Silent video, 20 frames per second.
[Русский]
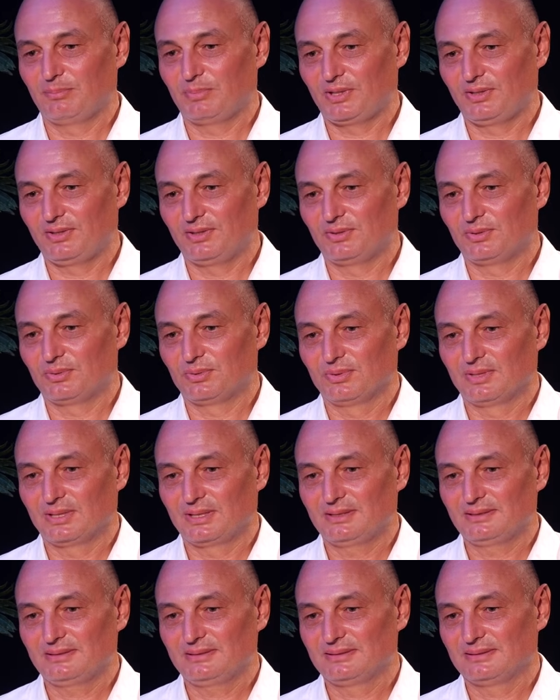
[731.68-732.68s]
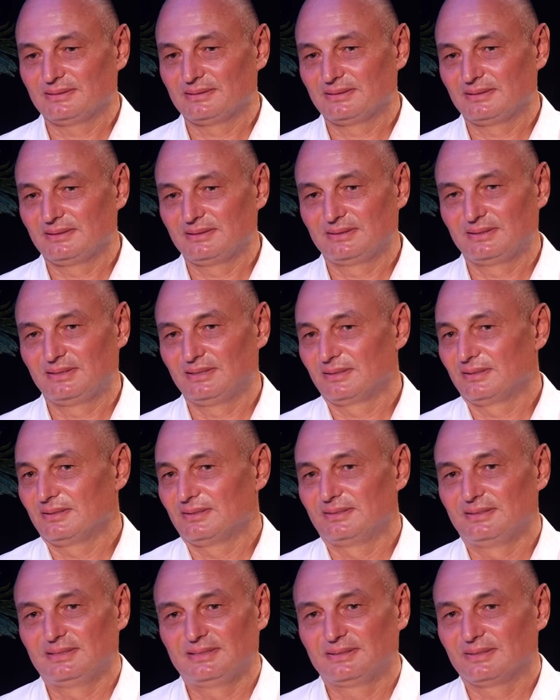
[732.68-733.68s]
прийти сюда и где-то
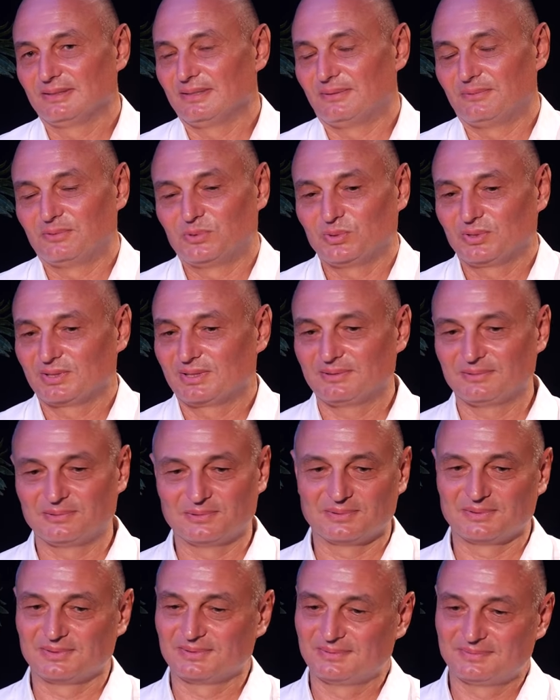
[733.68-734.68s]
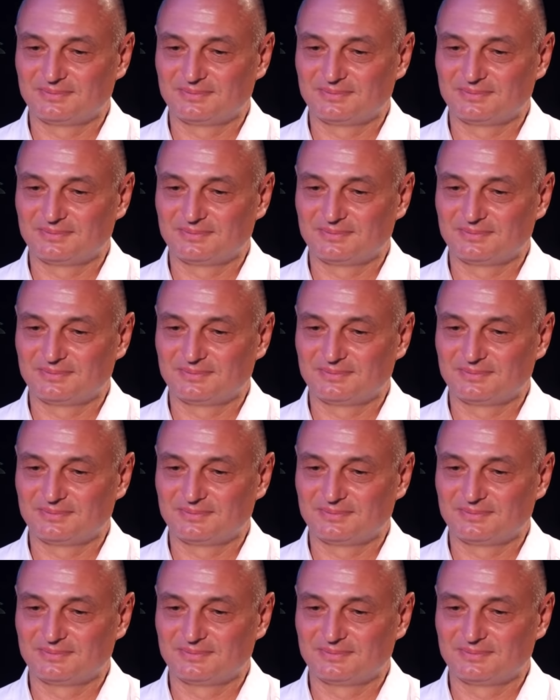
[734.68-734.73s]
здесь, на Волге, вот